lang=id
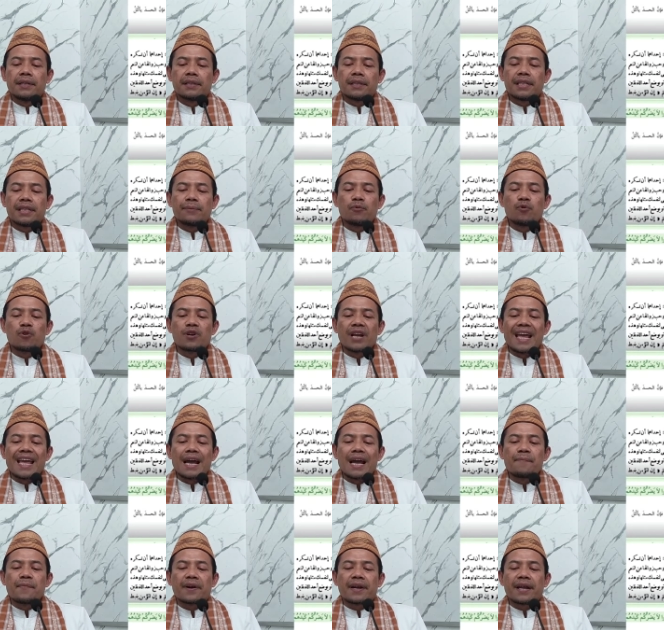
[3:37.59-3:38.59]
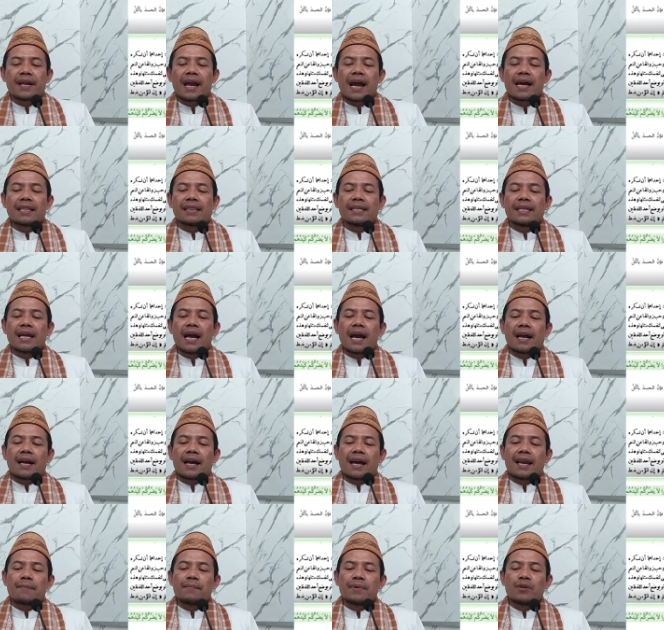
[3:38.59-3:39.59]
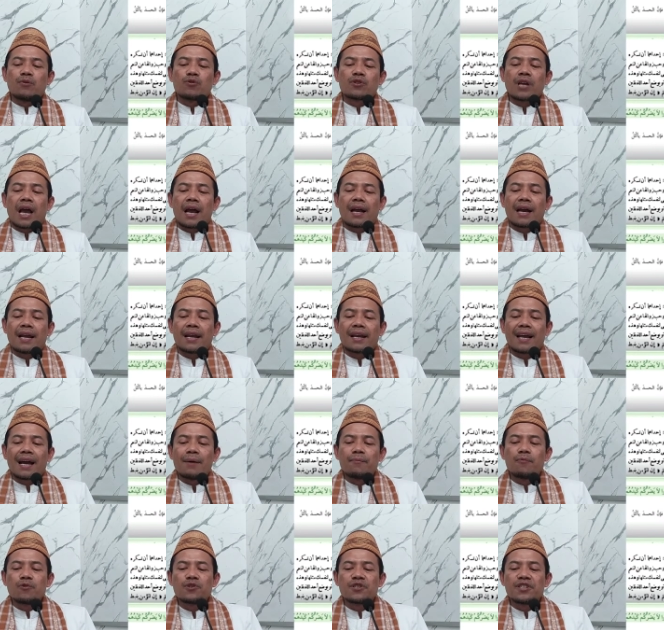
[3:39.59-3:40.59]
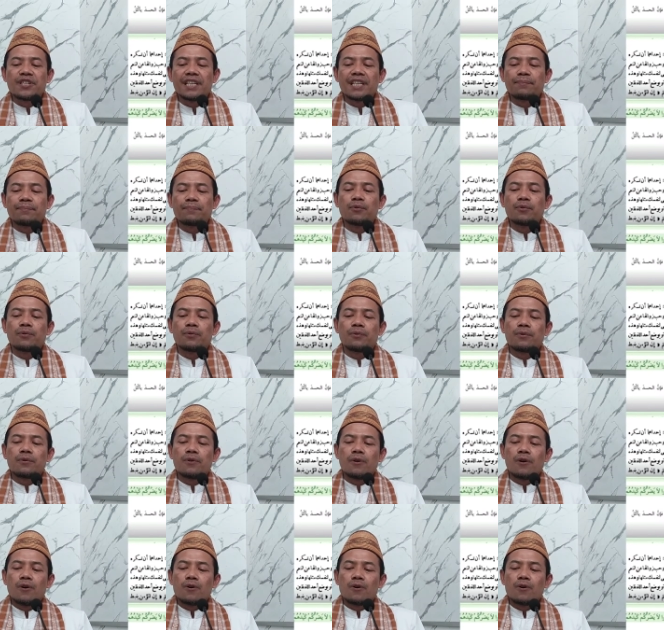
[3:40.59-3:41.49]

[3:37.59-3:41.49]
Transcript: tipu daya mereka tidak akan menyusahkan kamu sedikit pun